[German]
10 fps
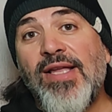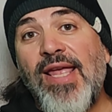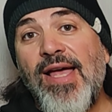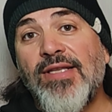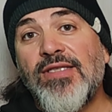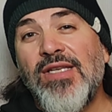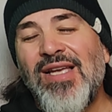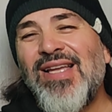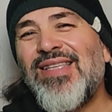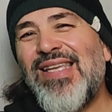macht ernst.
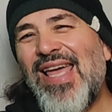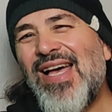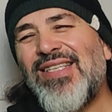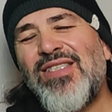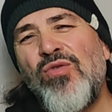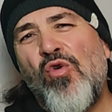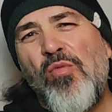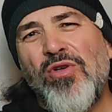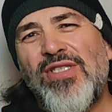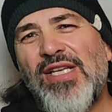Die ersten
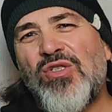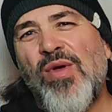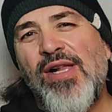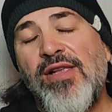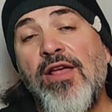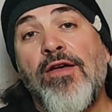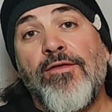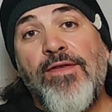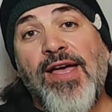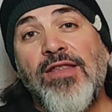Homosexuellen
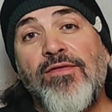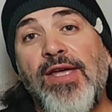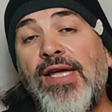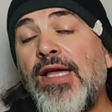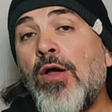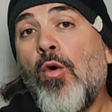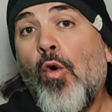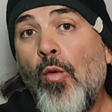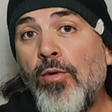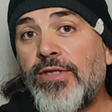werden wegen
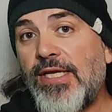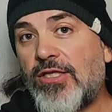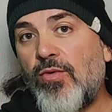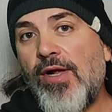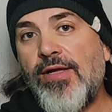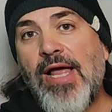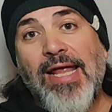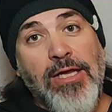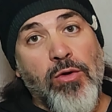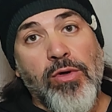homosexuellen
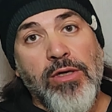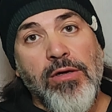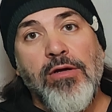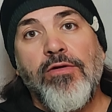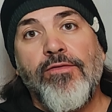Handlungen